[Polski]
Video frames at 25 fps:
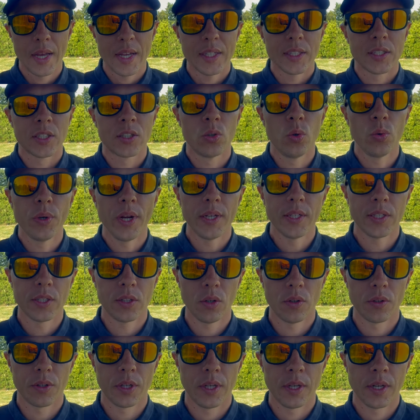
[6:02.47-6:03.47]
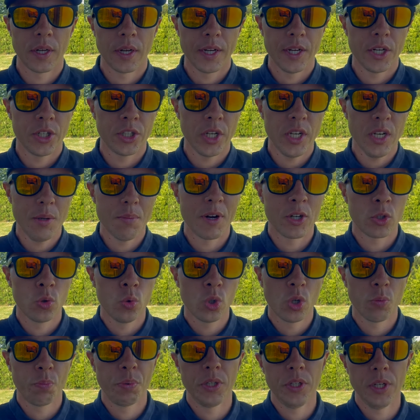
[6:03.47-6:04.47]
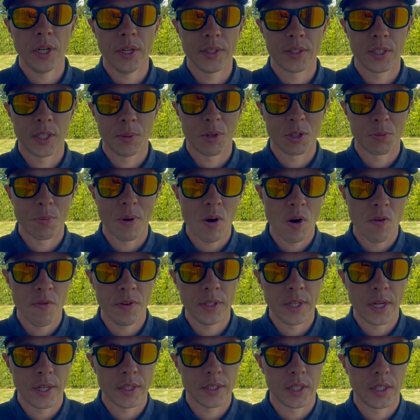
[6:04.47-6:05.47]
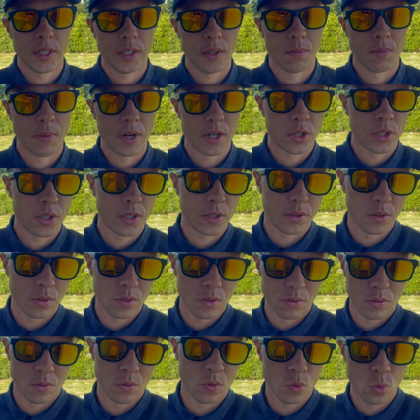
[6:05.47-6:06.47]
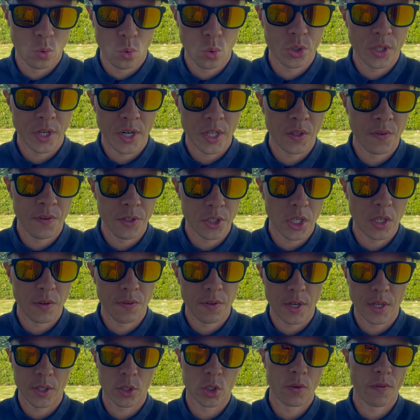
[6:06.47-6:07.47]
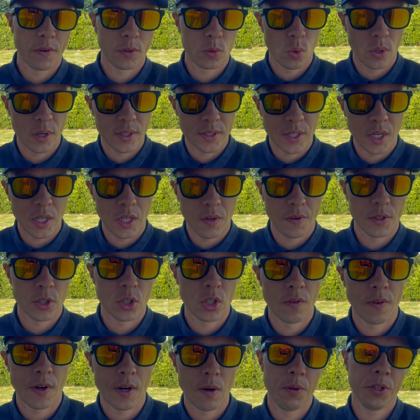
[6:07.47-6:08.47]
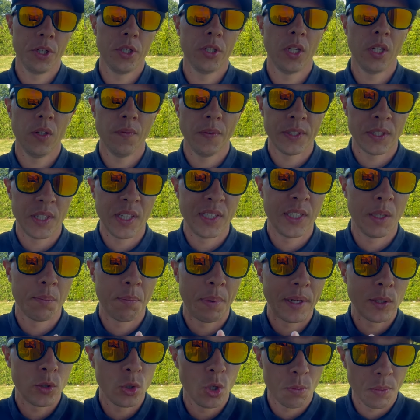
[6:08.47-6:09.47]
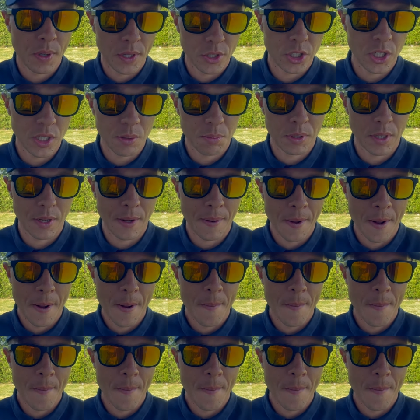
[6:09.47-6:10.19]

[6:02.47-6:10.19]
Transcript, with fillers: Z drugiej strony, jeżeli masz dużo pieniędzy, masz małe wydatki, masz duże nadwyżki finansowe, które zainwestowałeś i te inwestycje pracują na ciebie,